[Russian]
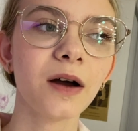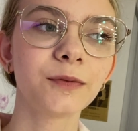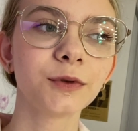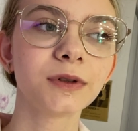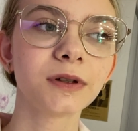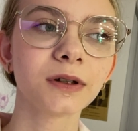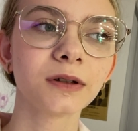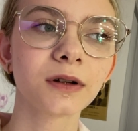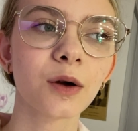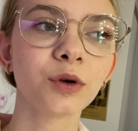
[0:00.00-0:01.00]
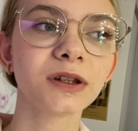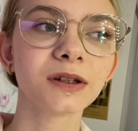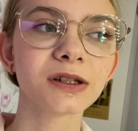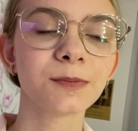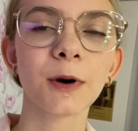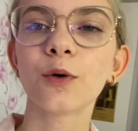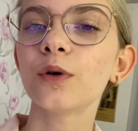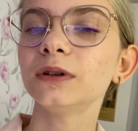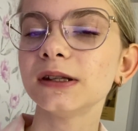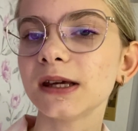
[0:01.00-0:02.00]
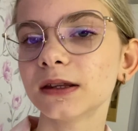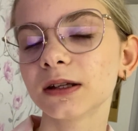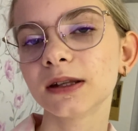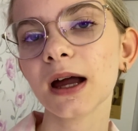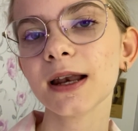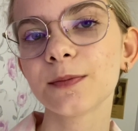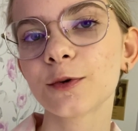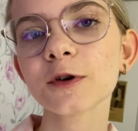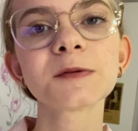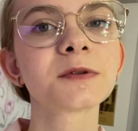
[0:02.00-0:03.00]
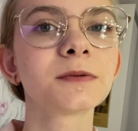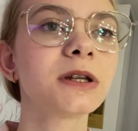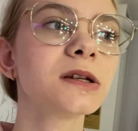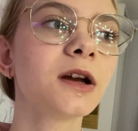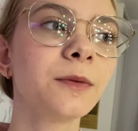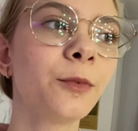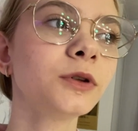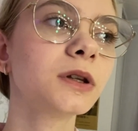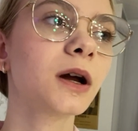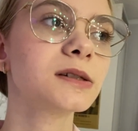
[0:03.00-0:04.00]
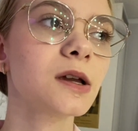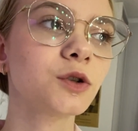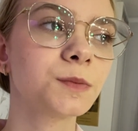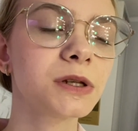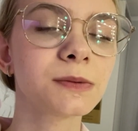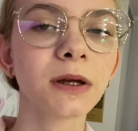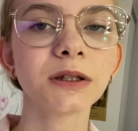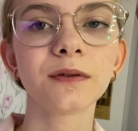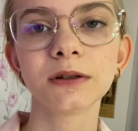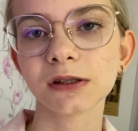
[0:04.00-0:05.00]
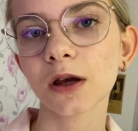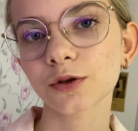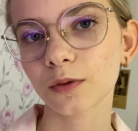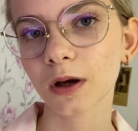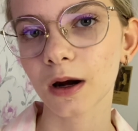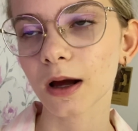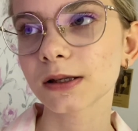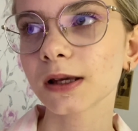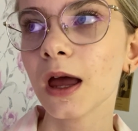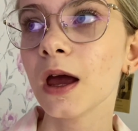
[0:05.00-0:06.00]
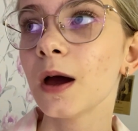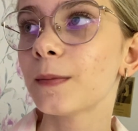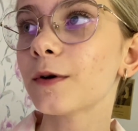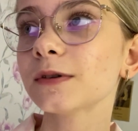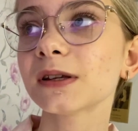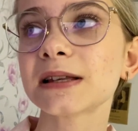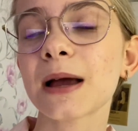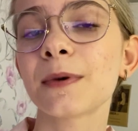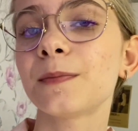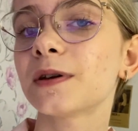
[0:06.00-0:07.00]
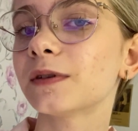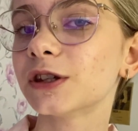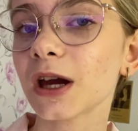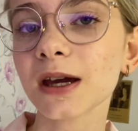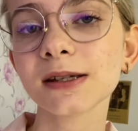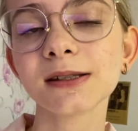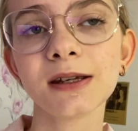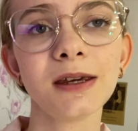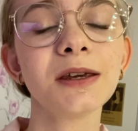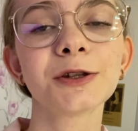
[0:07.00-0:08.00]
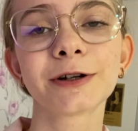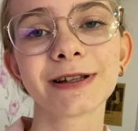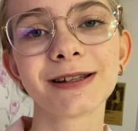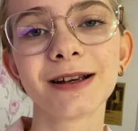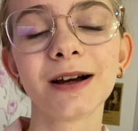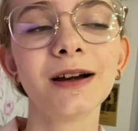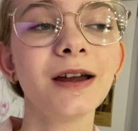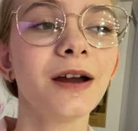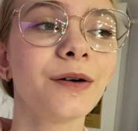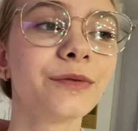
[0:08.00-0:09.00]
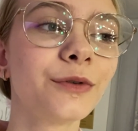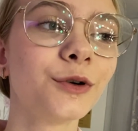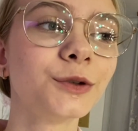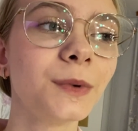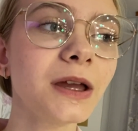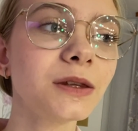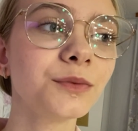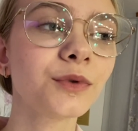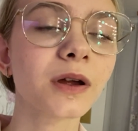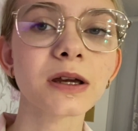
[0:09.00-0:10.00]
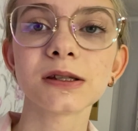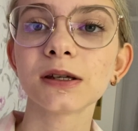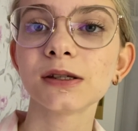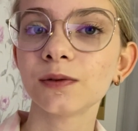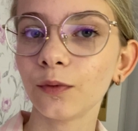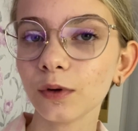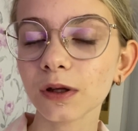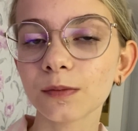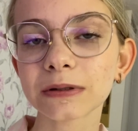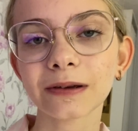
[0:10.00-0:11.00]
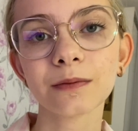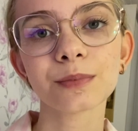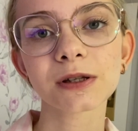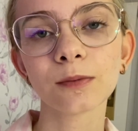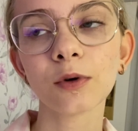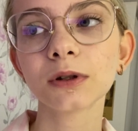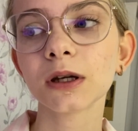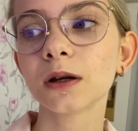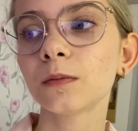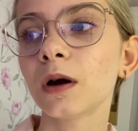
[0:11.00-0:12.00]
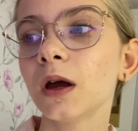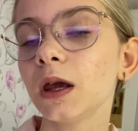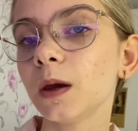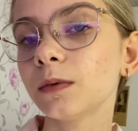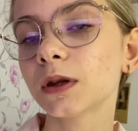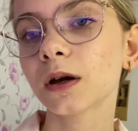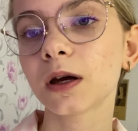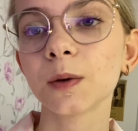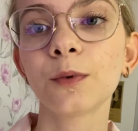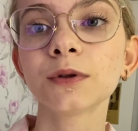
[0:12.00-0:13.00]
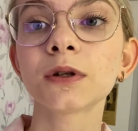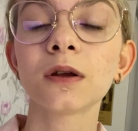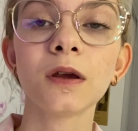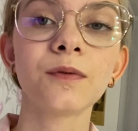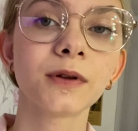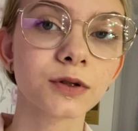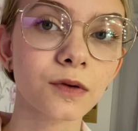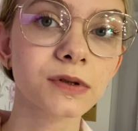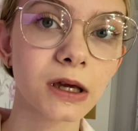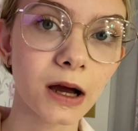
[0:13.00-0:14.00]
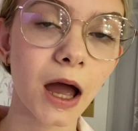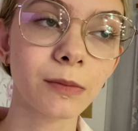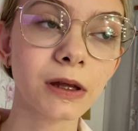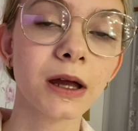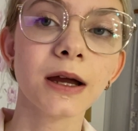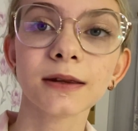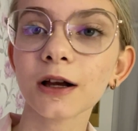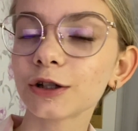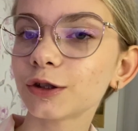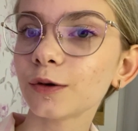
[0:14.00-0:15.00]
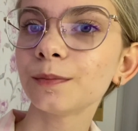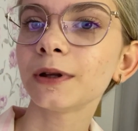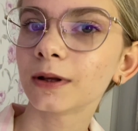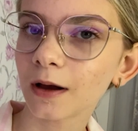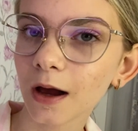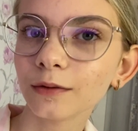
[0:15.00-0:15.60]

вот э, какой-то спокойный день и так далее, просто посмотреть смотреть Гарри Поттера, хотя я уже пересматривала не знаю сколько раз. Просто с самой первой части и до конца. Вот, поэтому как раз таки сегодня мы с вами посмотрим именно Гарри Поттер и Философский камень. Так что предлагаю